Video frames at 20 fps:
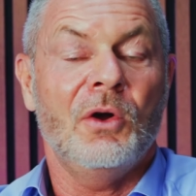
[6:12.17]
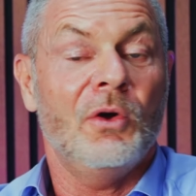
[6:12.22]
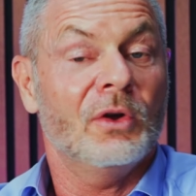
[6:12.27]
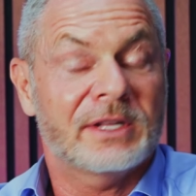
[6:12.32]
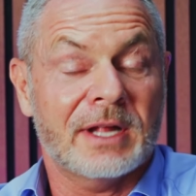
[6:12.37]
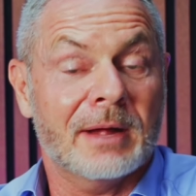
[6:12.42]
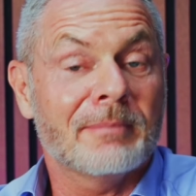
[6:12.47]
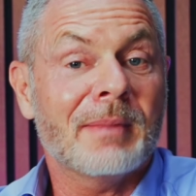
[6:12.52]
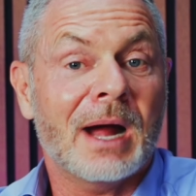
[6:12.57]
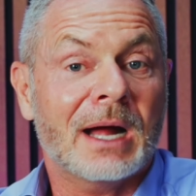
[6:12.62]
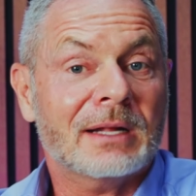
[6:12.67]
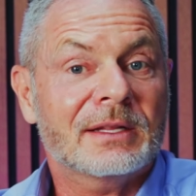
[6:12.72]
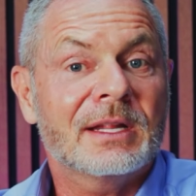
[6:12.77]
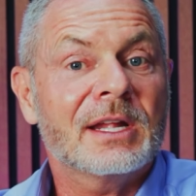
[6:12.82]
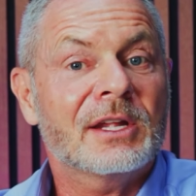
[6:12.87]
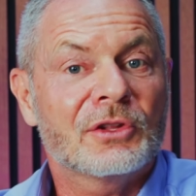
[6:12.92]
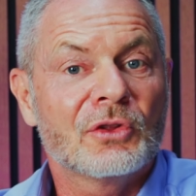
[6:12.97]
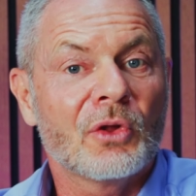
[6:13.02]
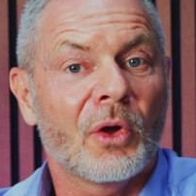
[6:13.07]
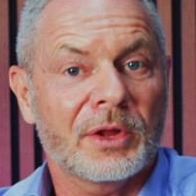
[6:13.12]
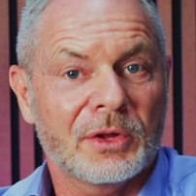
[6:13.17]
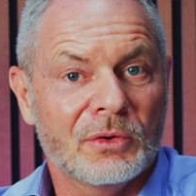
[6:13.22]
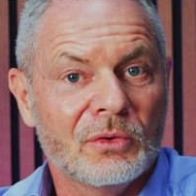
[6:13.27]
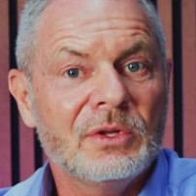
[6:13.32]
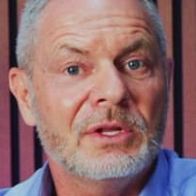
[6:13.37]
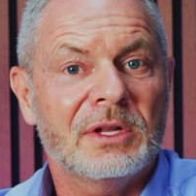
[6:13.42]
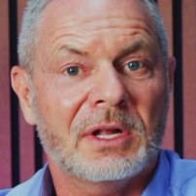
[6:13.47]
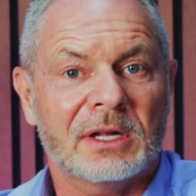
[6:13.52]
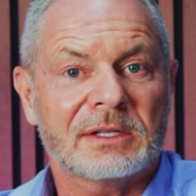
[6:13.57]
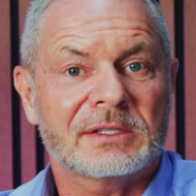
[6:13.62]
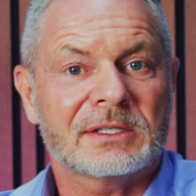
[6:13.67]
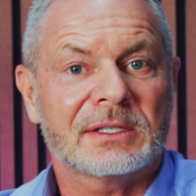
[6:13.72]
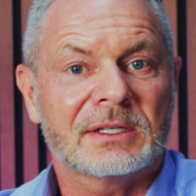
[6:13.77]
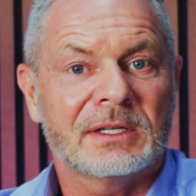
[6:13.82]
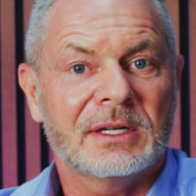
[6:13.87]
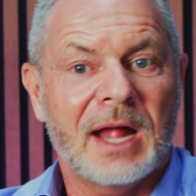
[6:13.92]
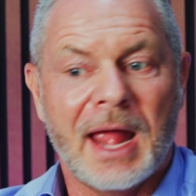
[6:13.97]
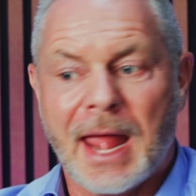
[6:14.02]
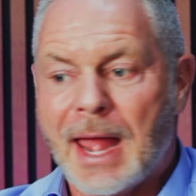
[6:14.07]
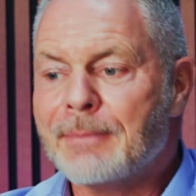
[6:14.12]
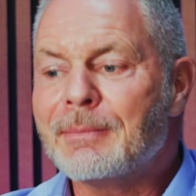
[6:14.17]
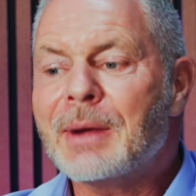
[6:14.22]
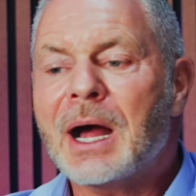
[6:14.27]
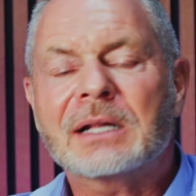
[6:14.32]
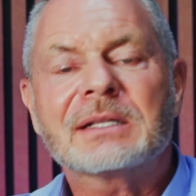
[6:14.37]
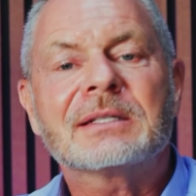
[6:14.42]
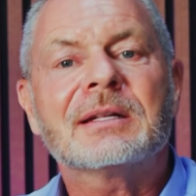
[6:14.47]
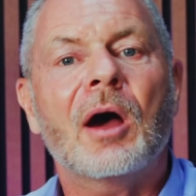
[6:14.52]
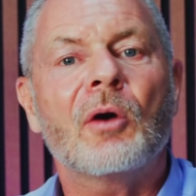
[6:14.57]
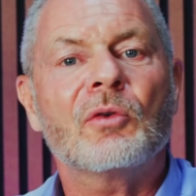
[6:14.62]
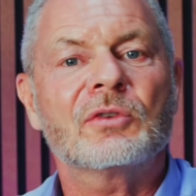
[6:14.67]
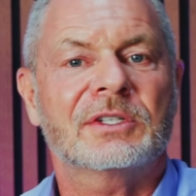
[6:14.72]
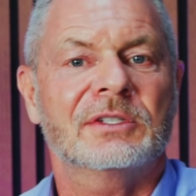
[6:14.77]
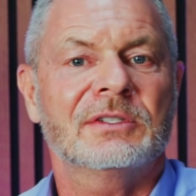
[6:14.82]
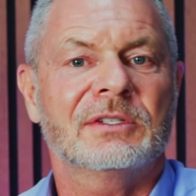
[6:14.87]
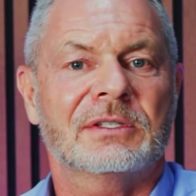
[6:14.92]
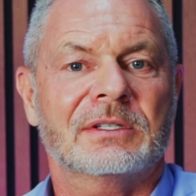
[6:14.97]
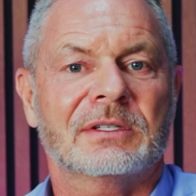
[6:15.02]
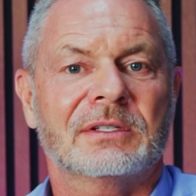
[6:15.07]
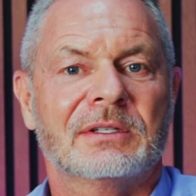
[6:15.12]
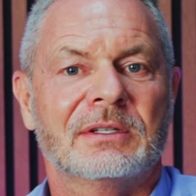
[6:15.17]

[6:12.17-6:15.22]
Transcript: Und der macht nicht 900, er macht 1000.